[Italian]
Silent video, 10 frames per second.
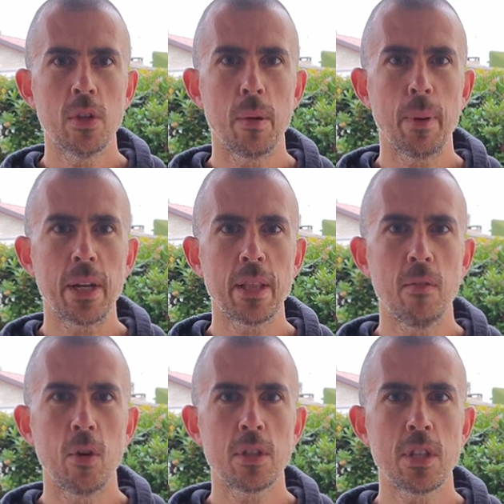da parte
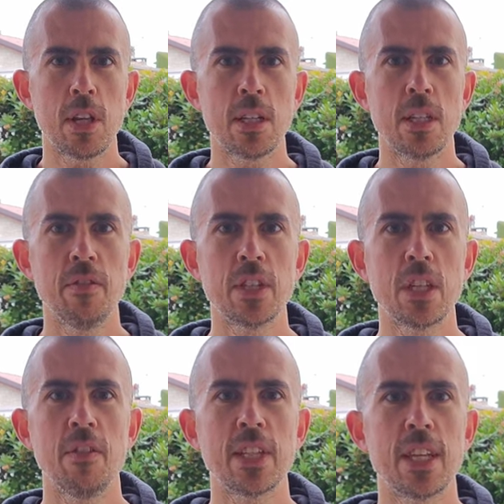vostra se vi
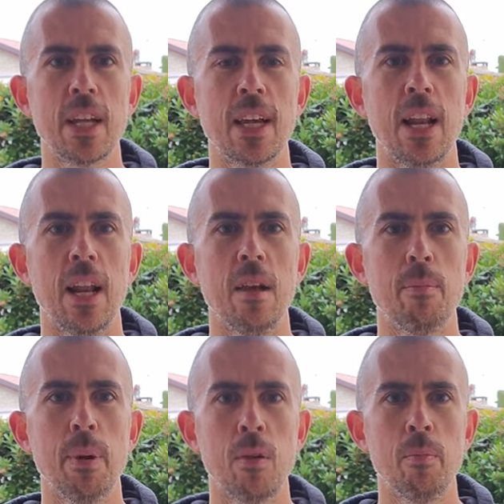iscriveste al canale
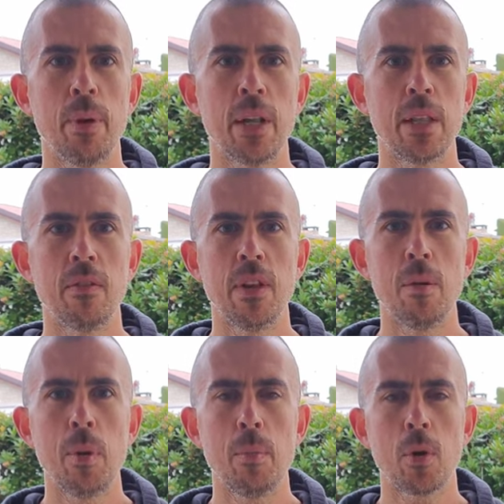per non perdervi
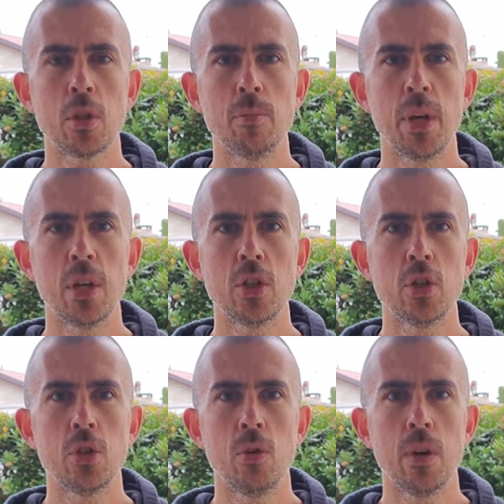le mie prossime
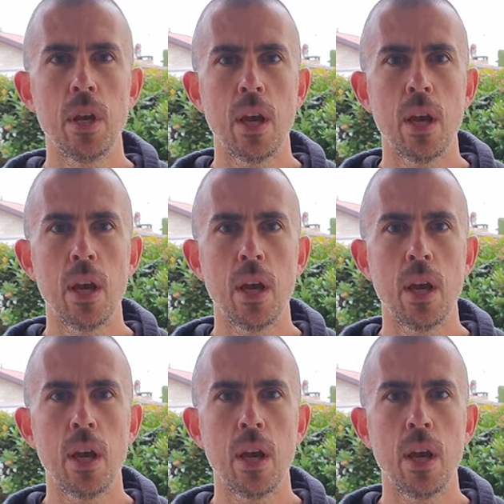recensioni